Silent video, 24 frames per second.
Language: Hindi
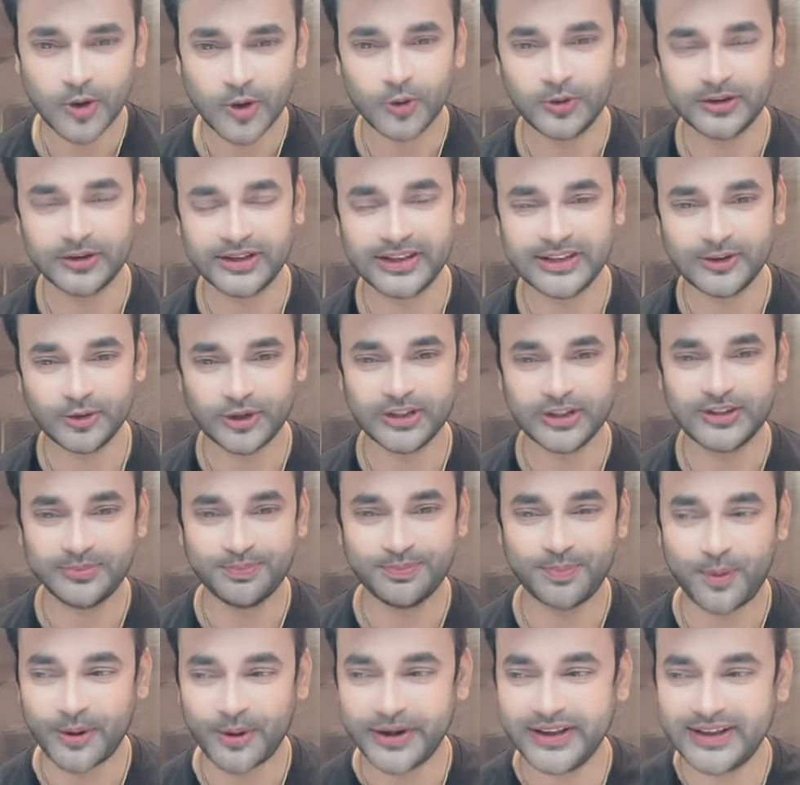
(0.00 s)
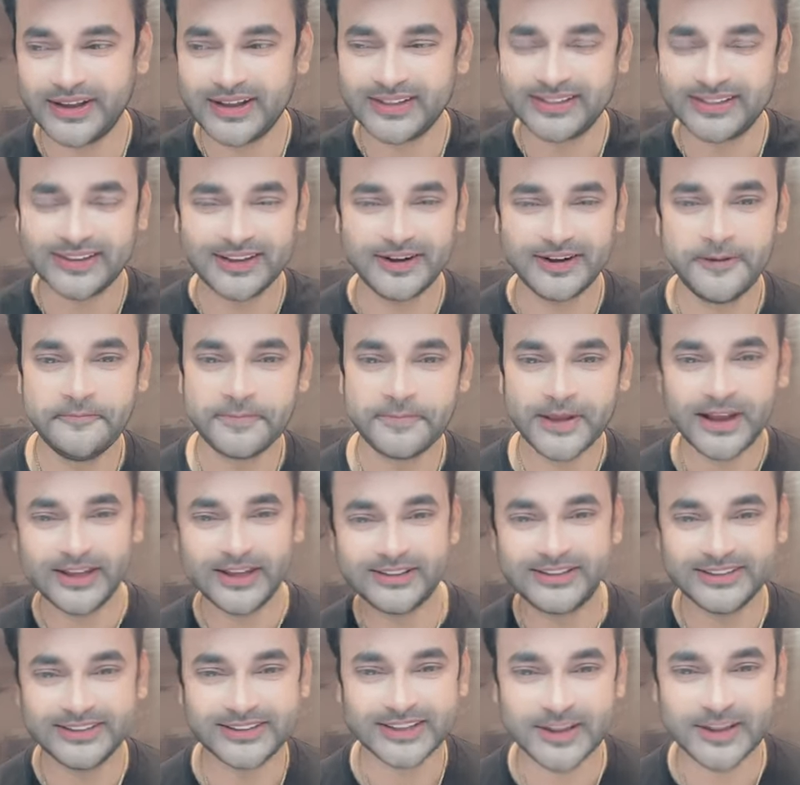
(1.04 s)
उनकी उनकी बॉडी के अंदर
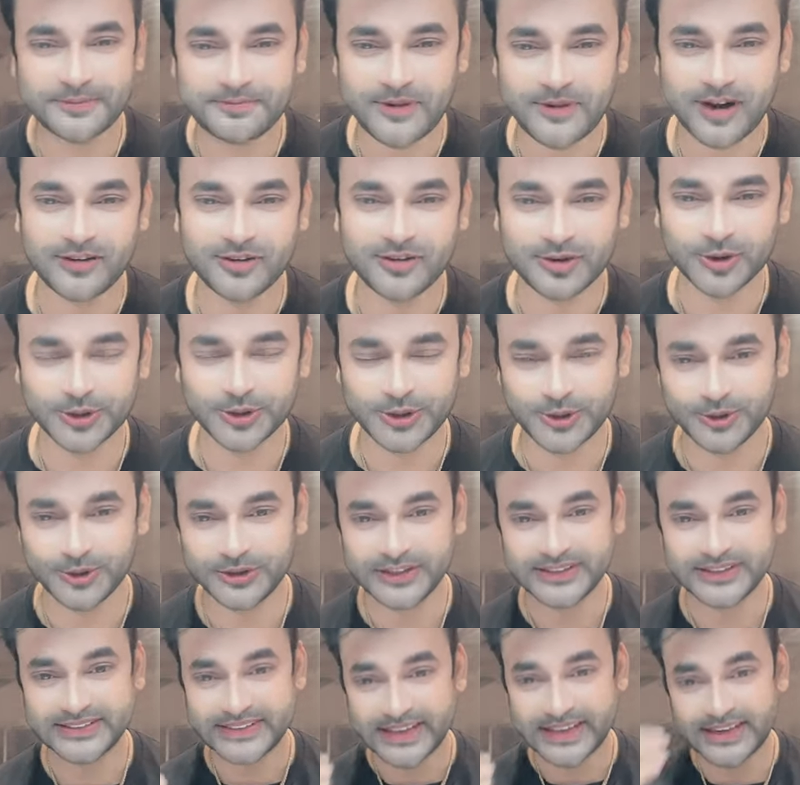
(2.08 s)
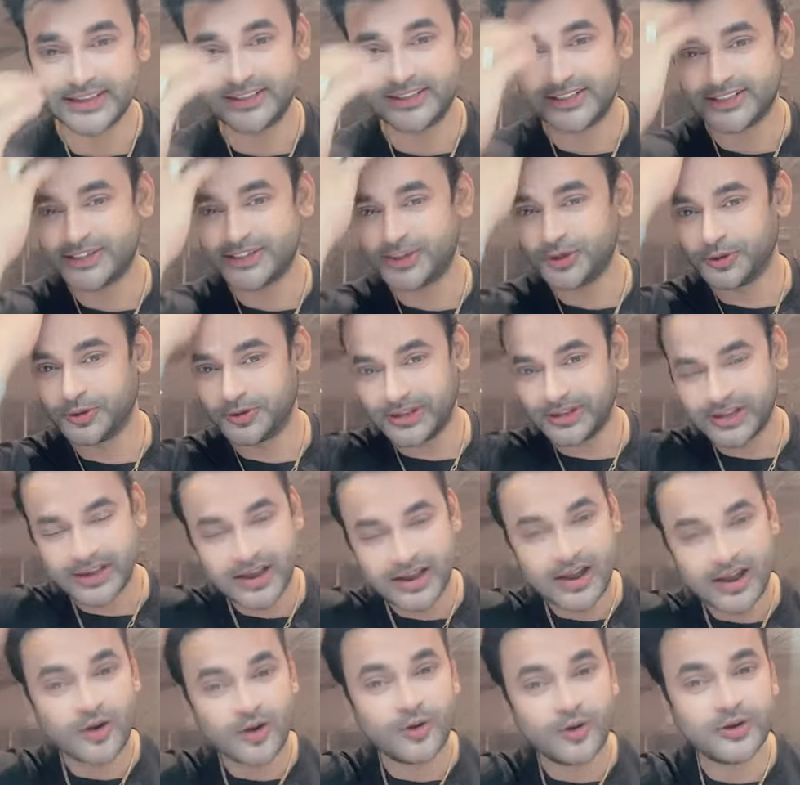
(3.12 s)
इतनी ज़्यादा पावर होती है उनकी स्किन इतनी अच्छी होती है
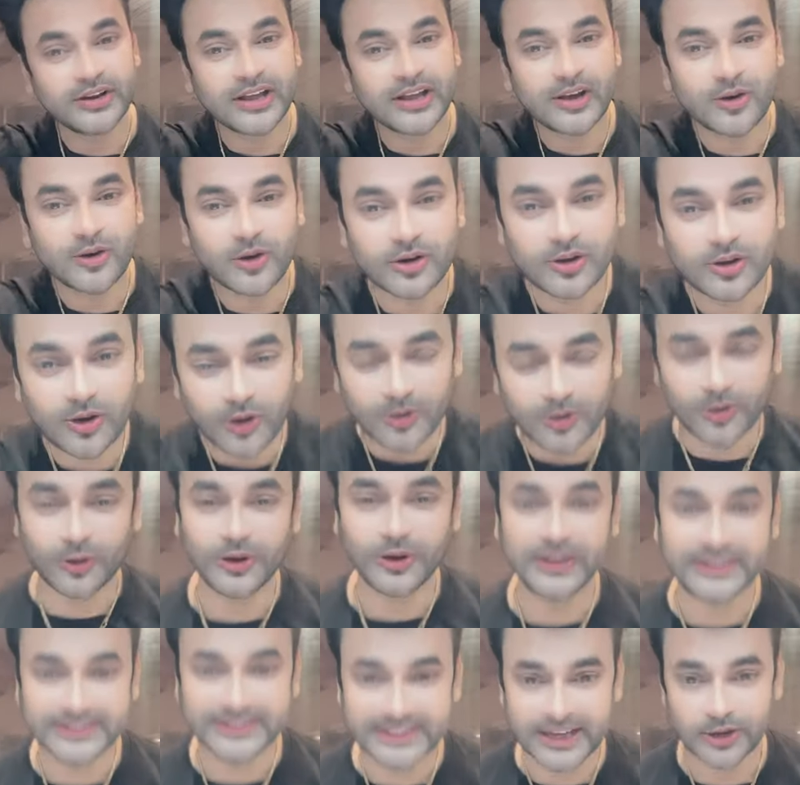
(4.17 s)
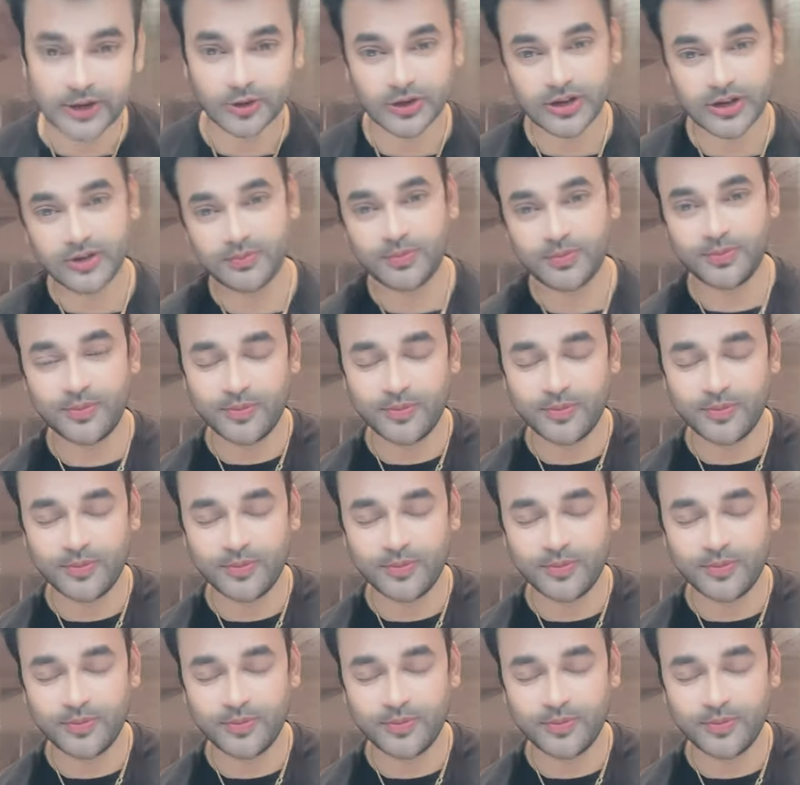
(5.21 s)
उनके नॉट ओनली स्किन उनकी